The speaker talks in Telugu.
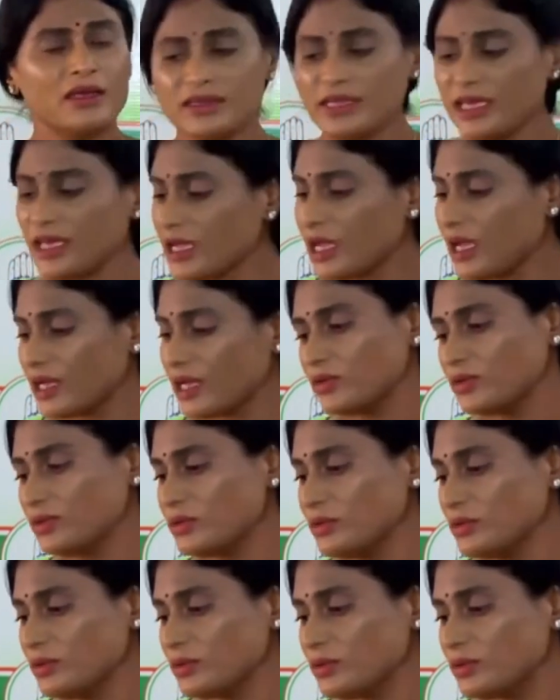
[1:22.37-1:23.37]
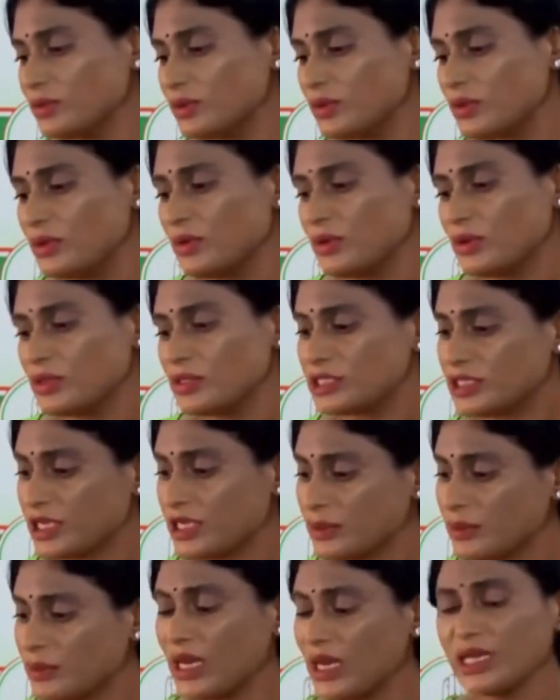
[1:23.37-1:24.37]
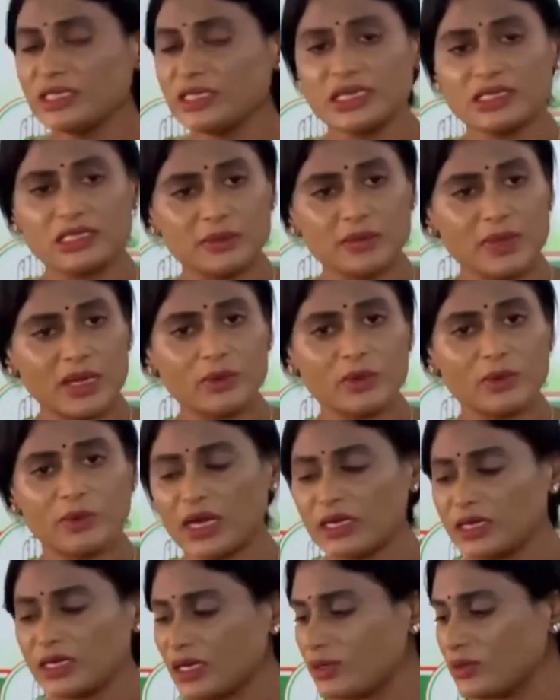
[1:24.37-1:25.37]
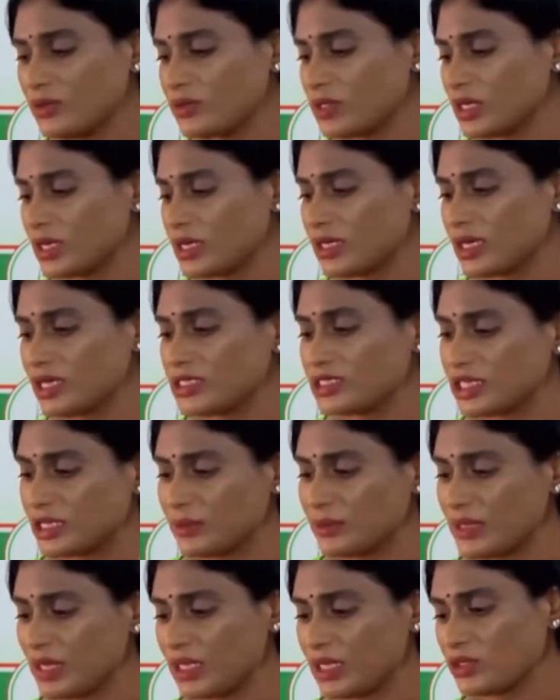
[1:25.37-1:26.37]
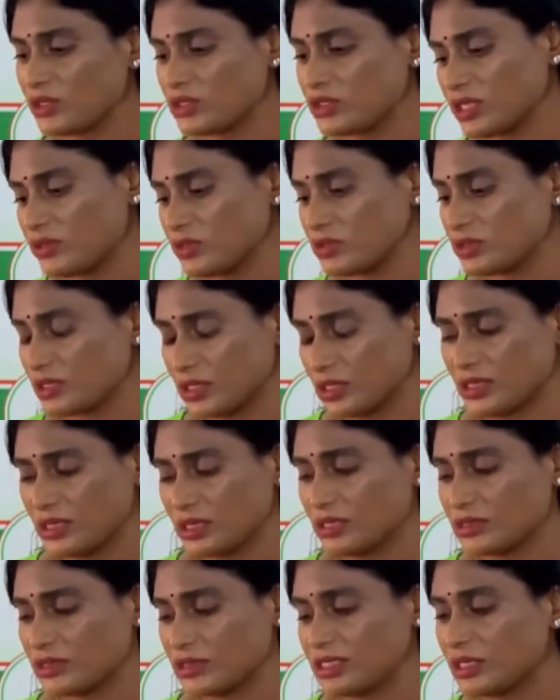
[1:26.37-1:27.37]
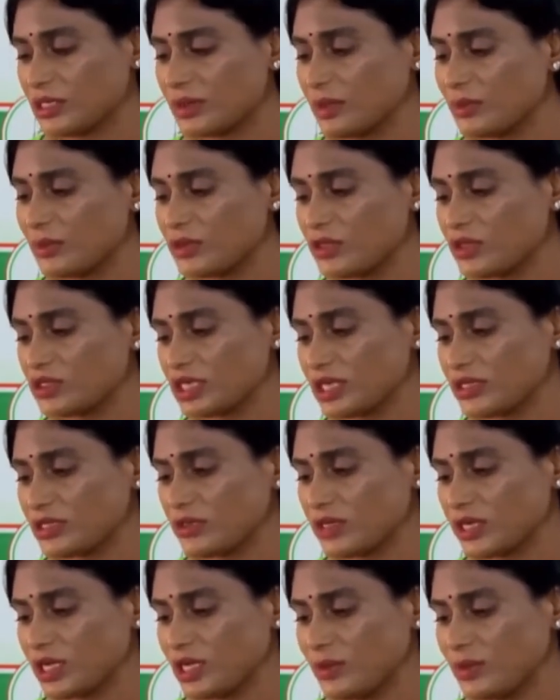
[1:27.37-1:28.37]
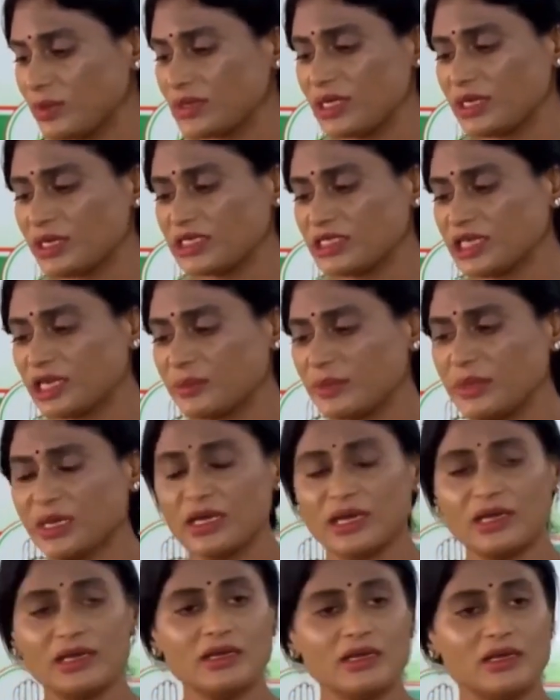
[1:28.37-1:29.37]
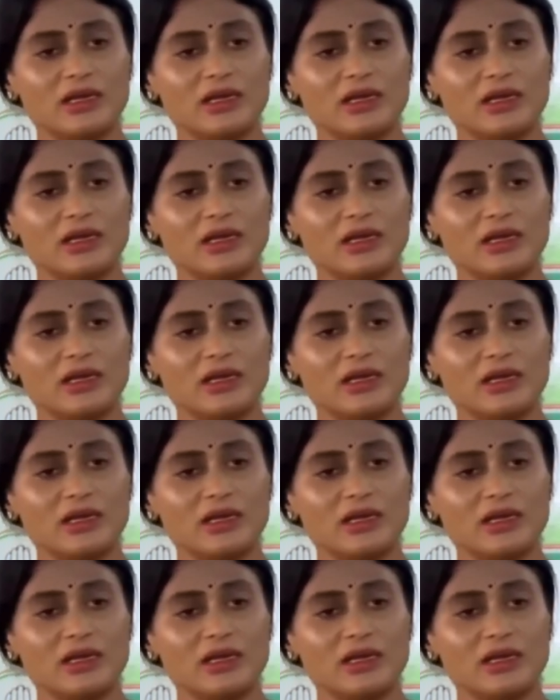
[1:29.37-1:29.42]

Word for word: ఇంతేకాదు షర్మిల చంద్రబాబు మాట వింటుందంట షర్మిలతో చేతు చంద్రబాబుతో చేతులు కలిపిందంట షర్మిల